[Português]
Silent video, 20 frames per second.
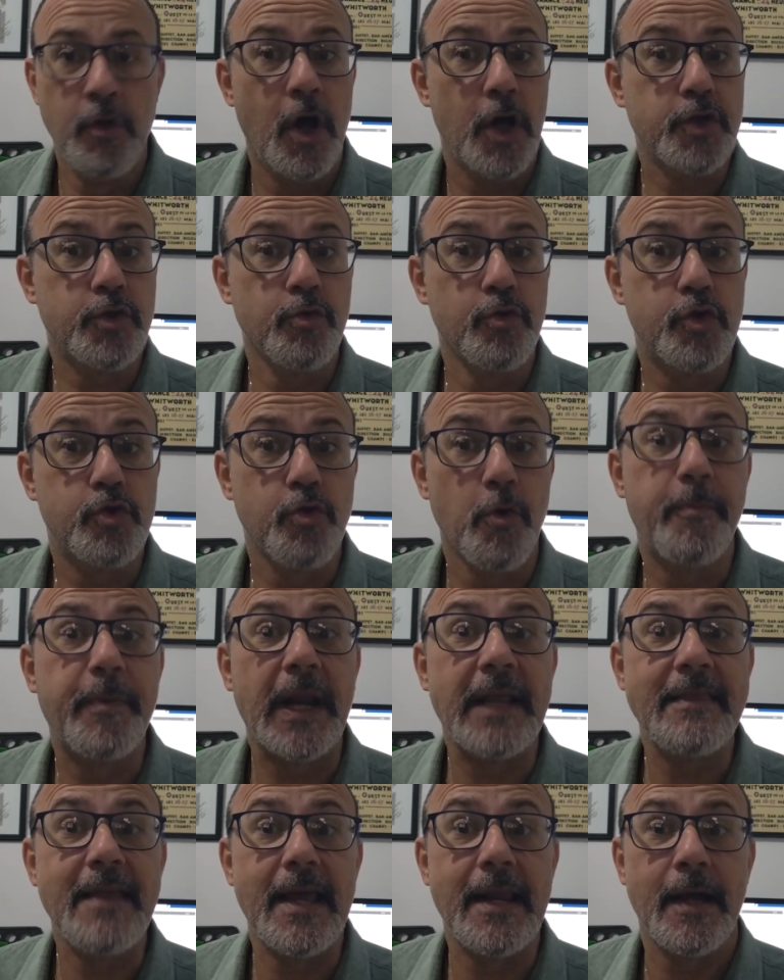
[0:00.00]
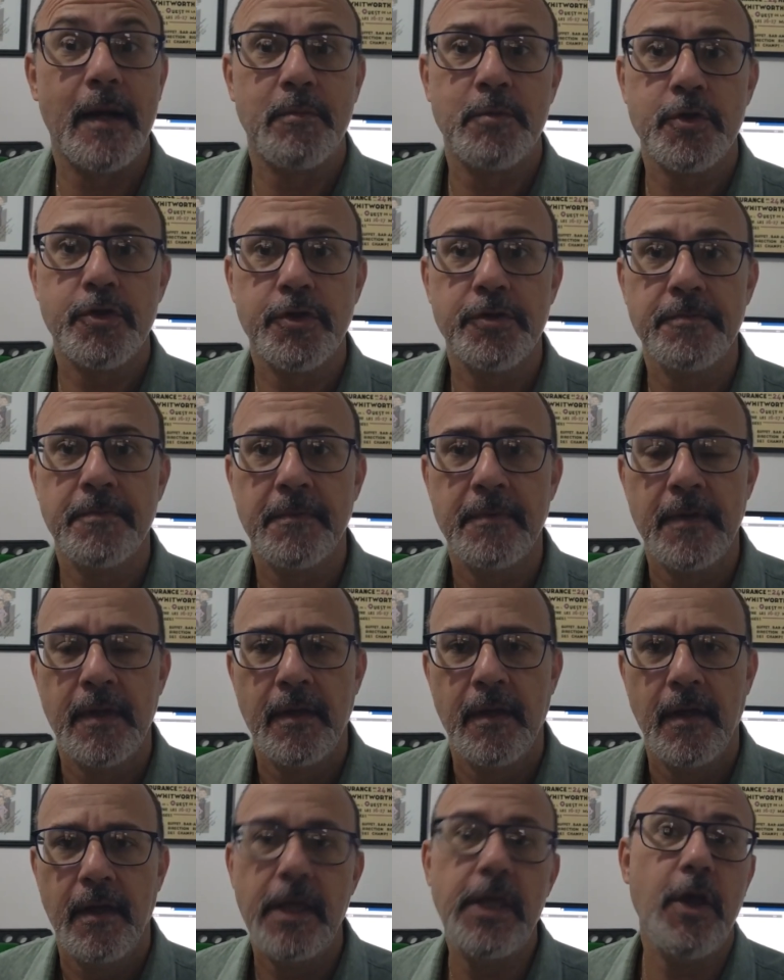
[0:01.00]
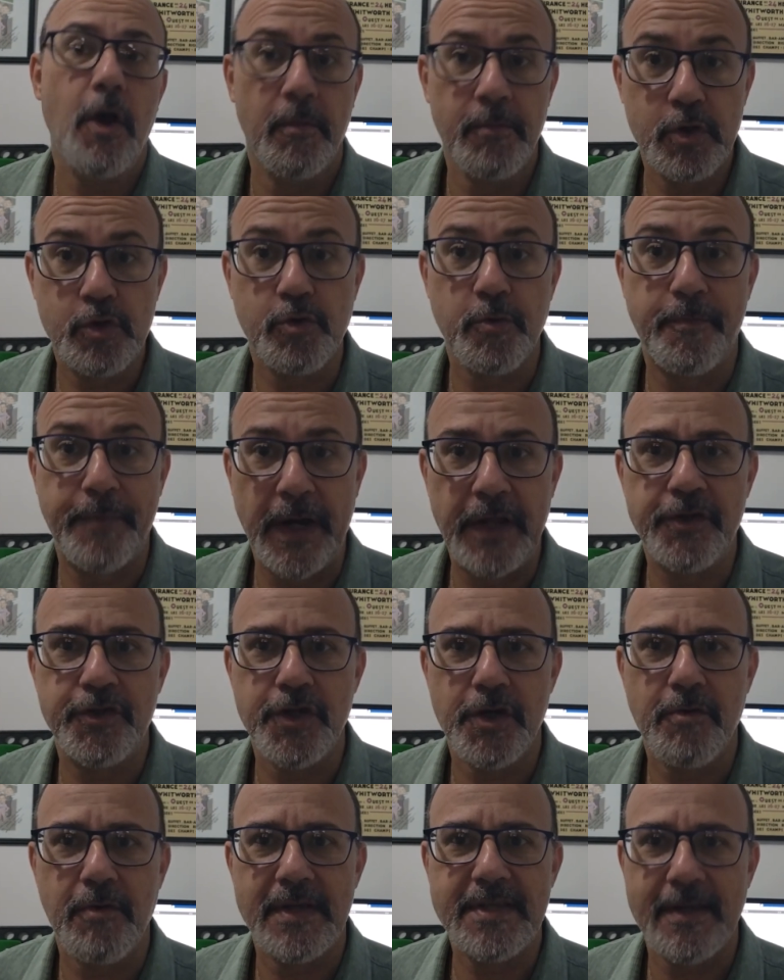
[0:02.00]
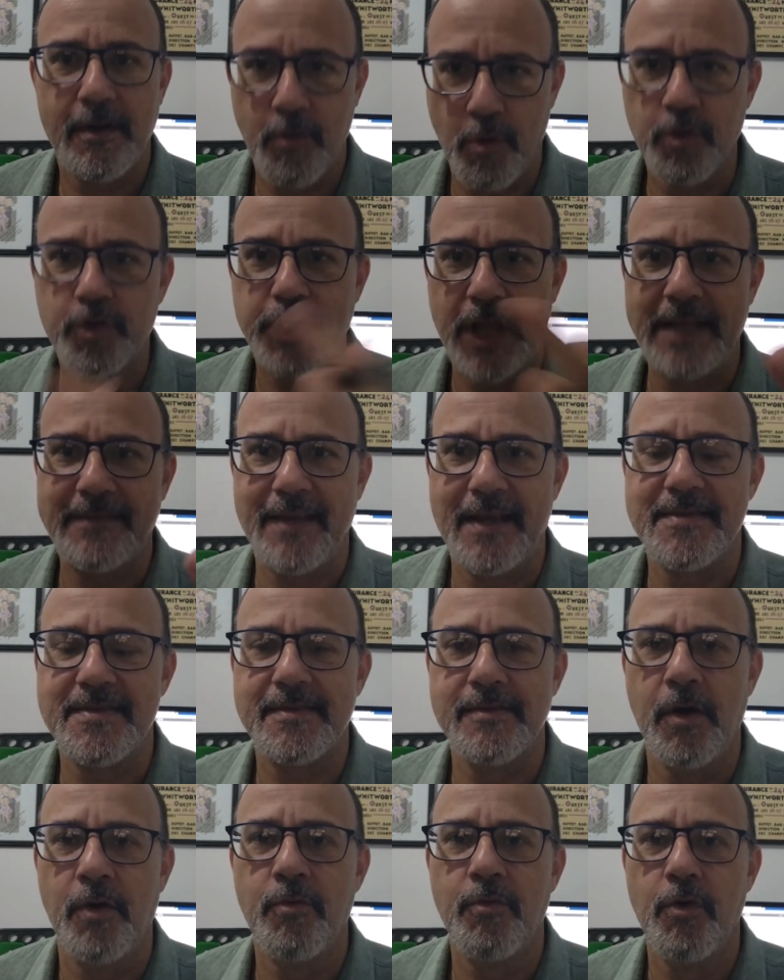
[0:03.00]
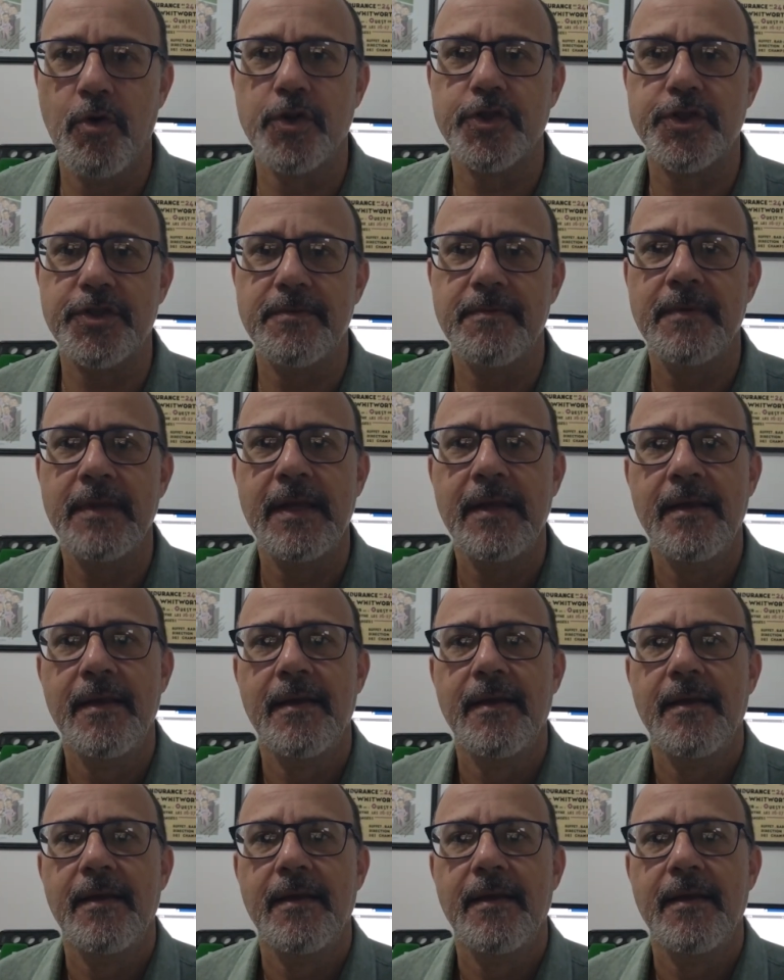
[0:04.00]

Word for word: nós nos surpreenderemos. E eu me surpreendi com essa constatação hoje,